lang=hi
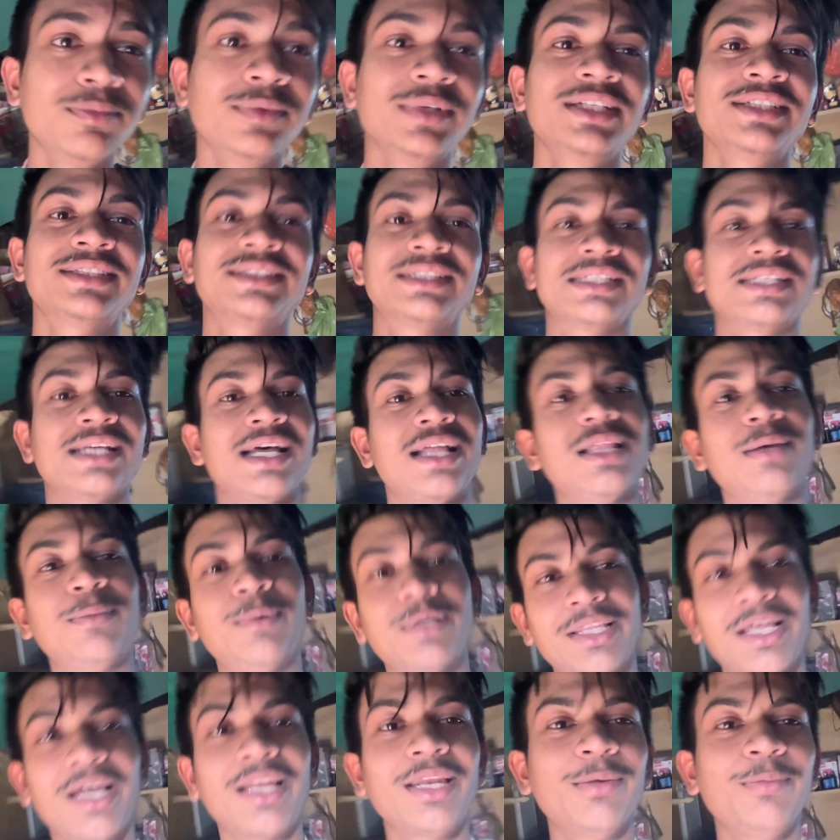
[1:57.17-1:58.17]
मैं इससे ज्यादा
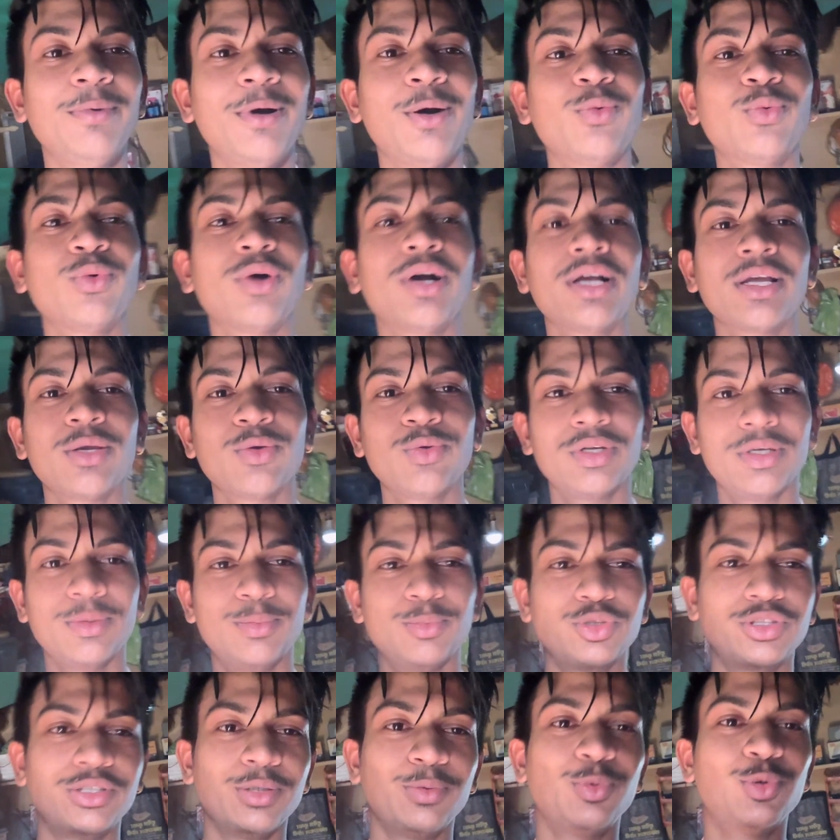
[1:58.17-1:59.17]
बता नहीं पाऊंगा क्योंकि
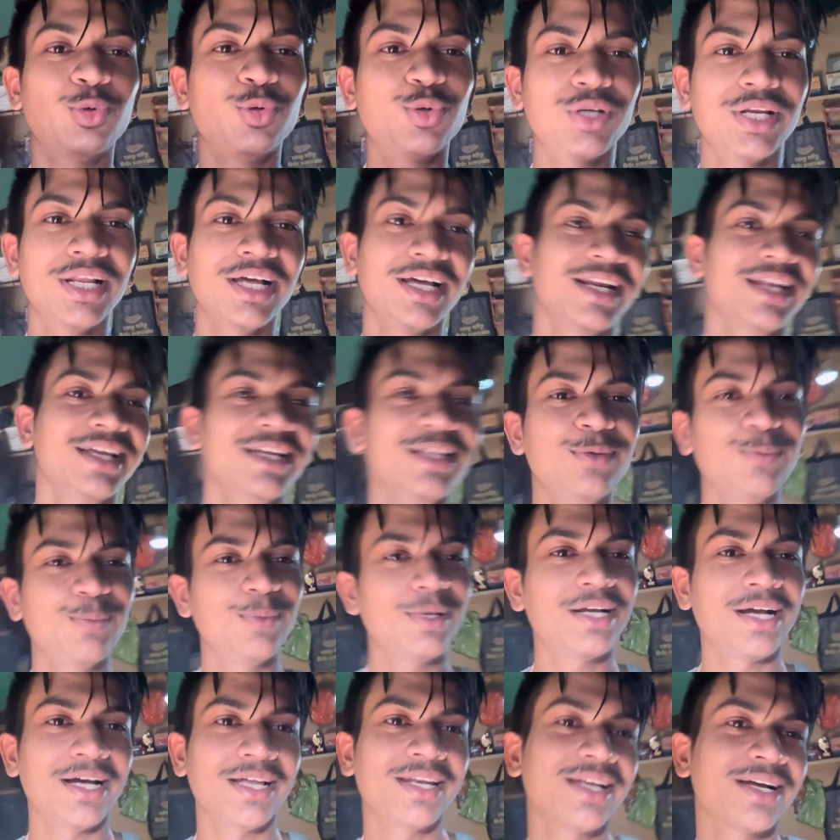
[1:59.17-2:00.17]
मुझे भूख लग रही है तो
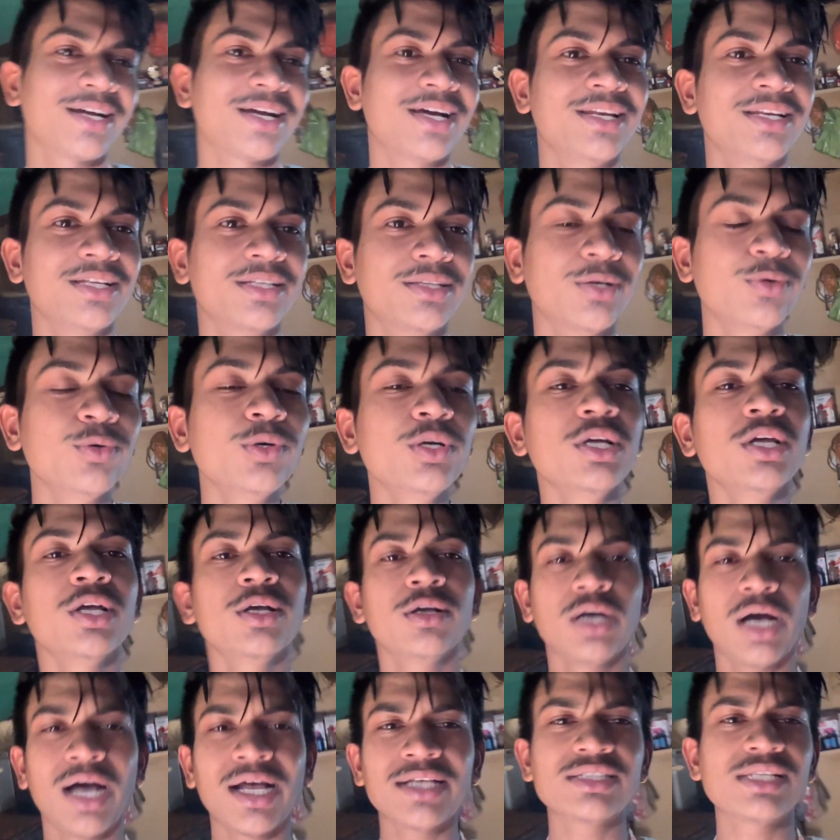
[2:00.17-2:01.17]
मैं खाना खा लेता हूँ
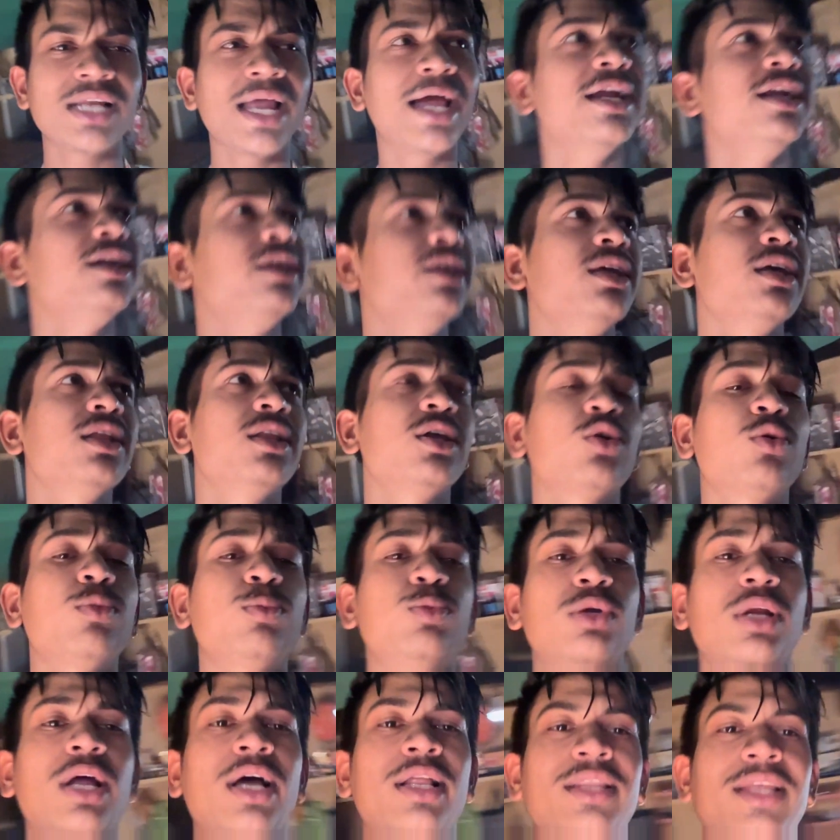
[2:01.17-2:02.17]
आज लाइट नहीं है देखो
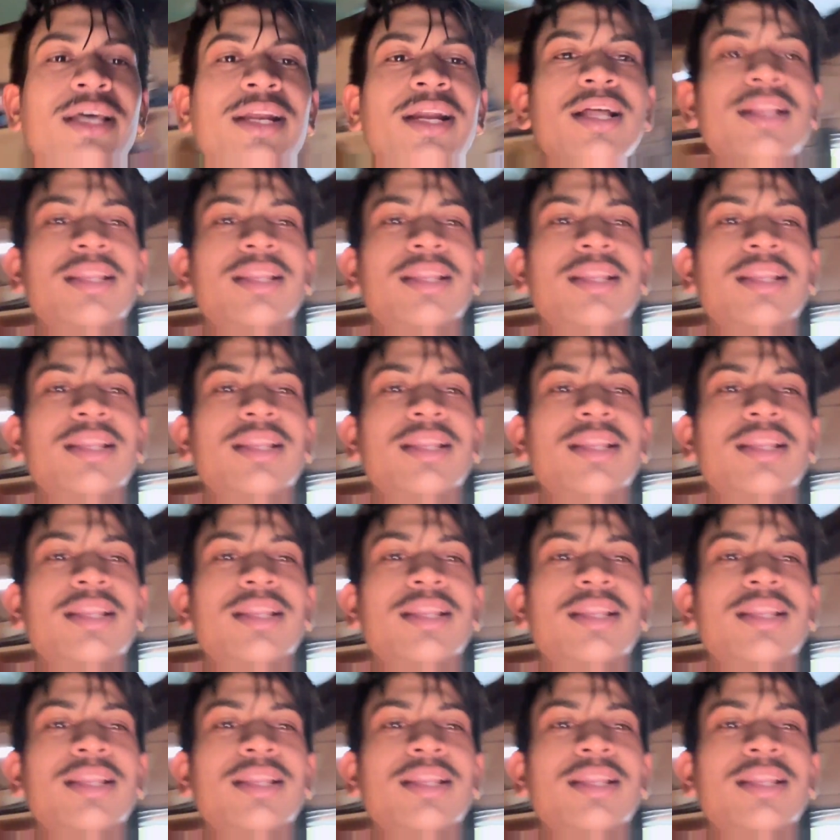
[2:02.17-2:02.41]
पूरा अंधेरा